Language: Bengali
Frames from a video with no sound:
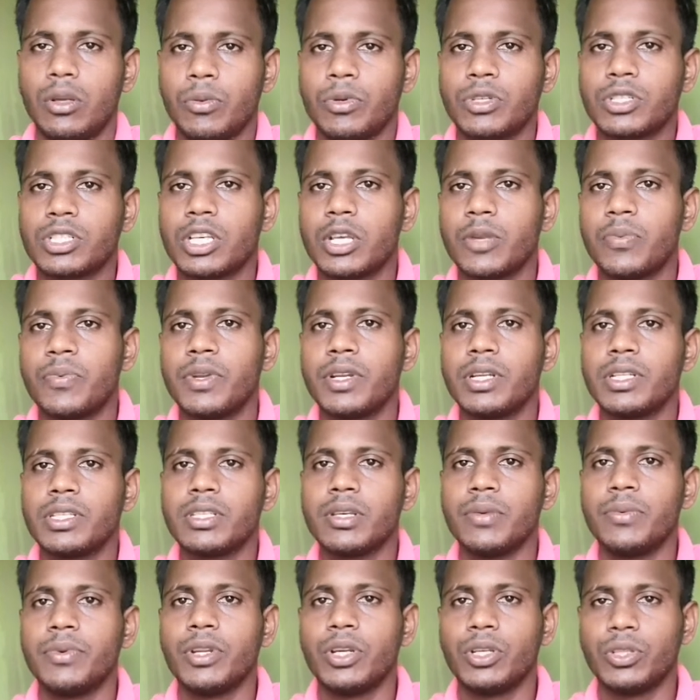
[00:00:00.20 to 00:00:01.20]
নমস্কার ফ্রেন্ডস
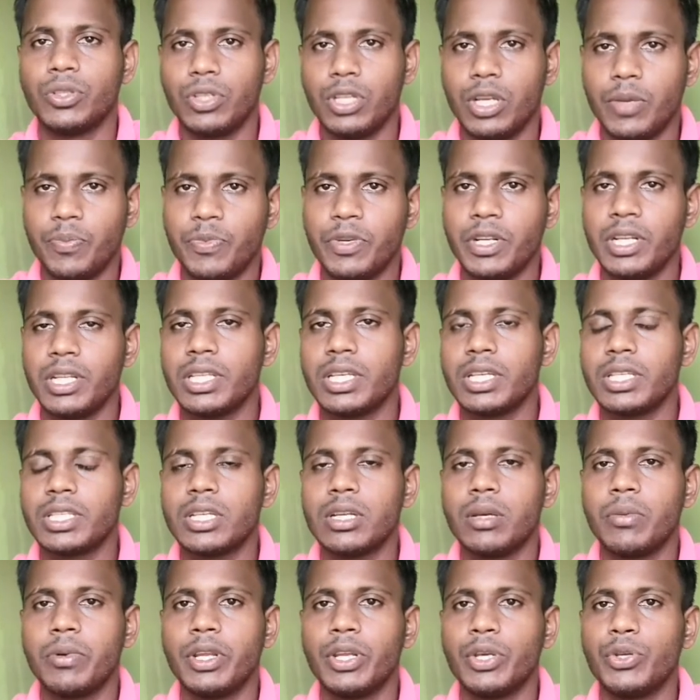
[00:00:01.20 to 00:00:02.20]
আমি রতন আপনারা
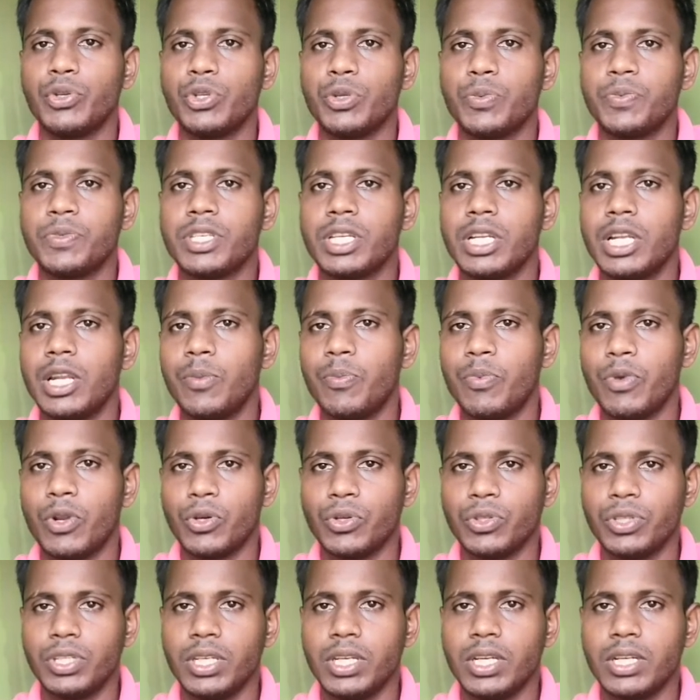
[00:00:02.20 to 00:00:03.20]
দেখছেন আমার ইউটিউব চ্যানেল
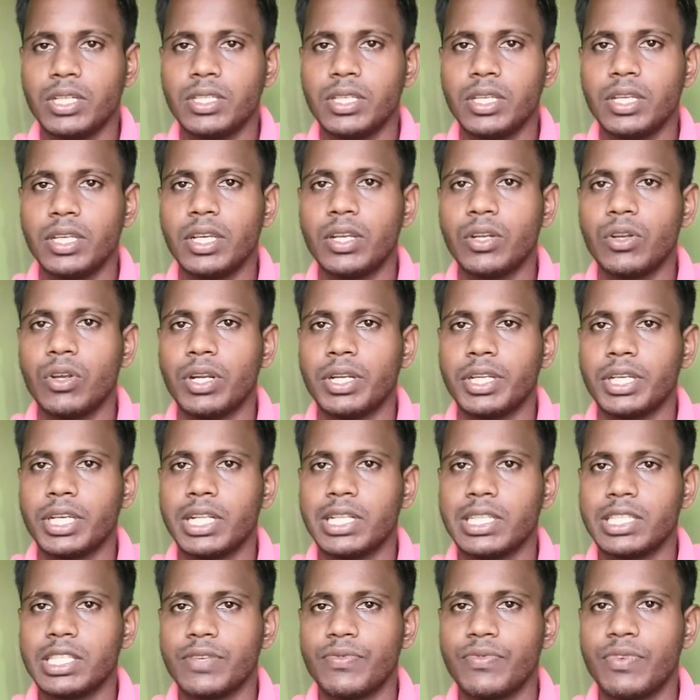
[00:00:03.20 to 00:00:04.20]
প্রগতি নার্সারি অ্যান্ড
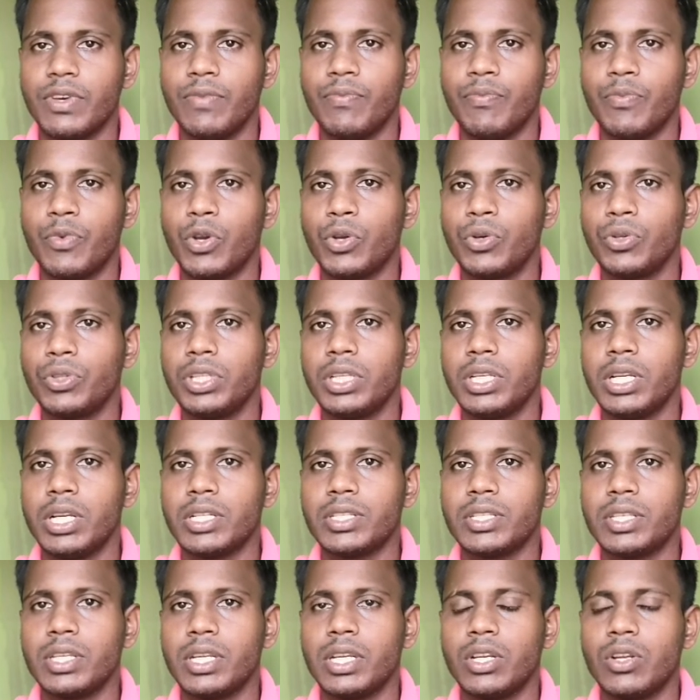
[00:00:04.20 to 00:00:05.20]
হর্টিকালচার ফার্ম প্রগতি
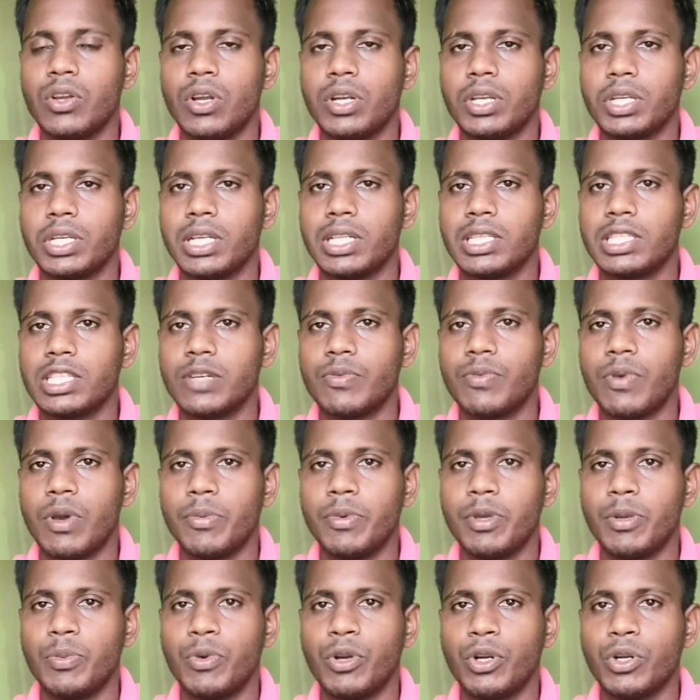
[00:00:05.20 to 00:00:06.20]
নার্সারি অ্যান্ড হর্টিকালচার
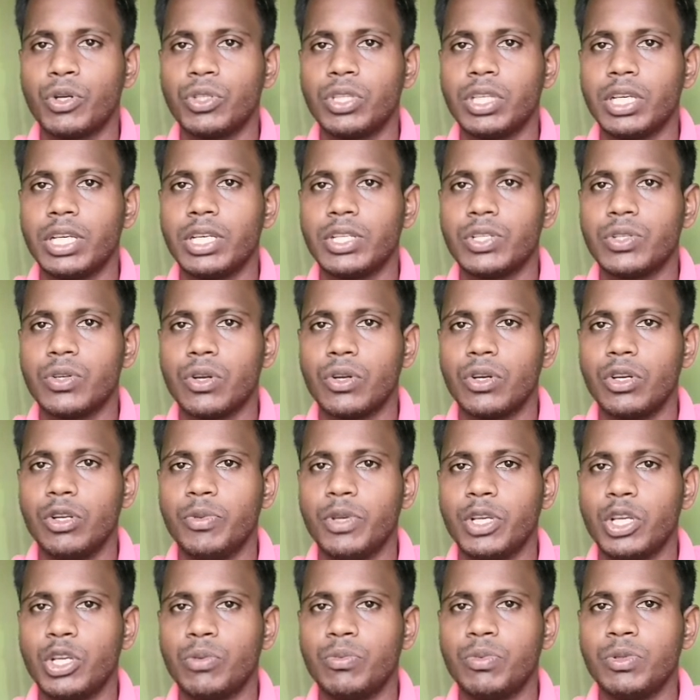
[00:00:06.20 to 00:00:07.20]
ফার্মের পক্ষ থেকে সকল
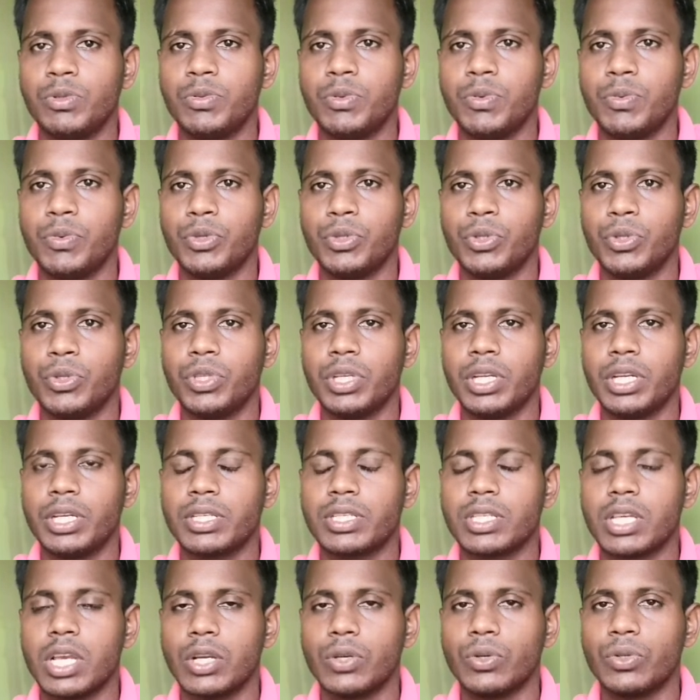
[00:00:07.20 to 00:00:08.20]
বিক্ষোভী বন্ধুদেরকে
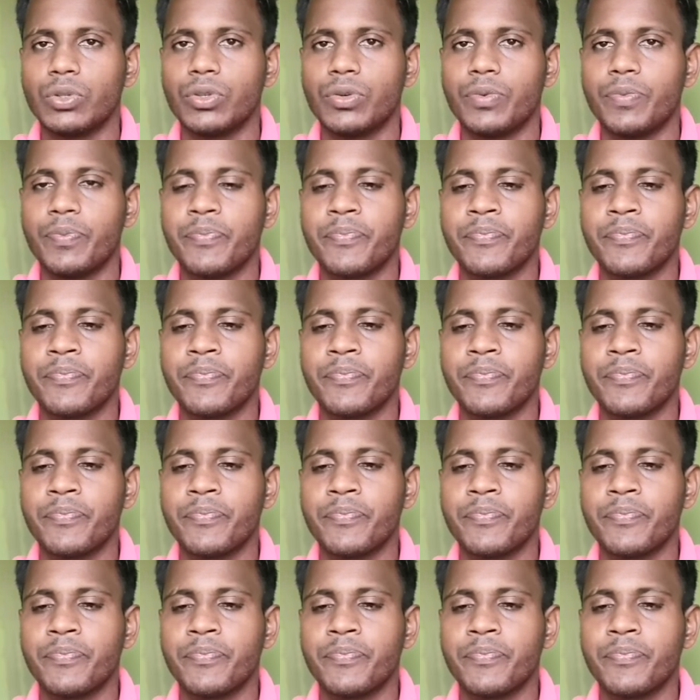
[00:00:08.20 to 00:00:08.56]
স্বাগত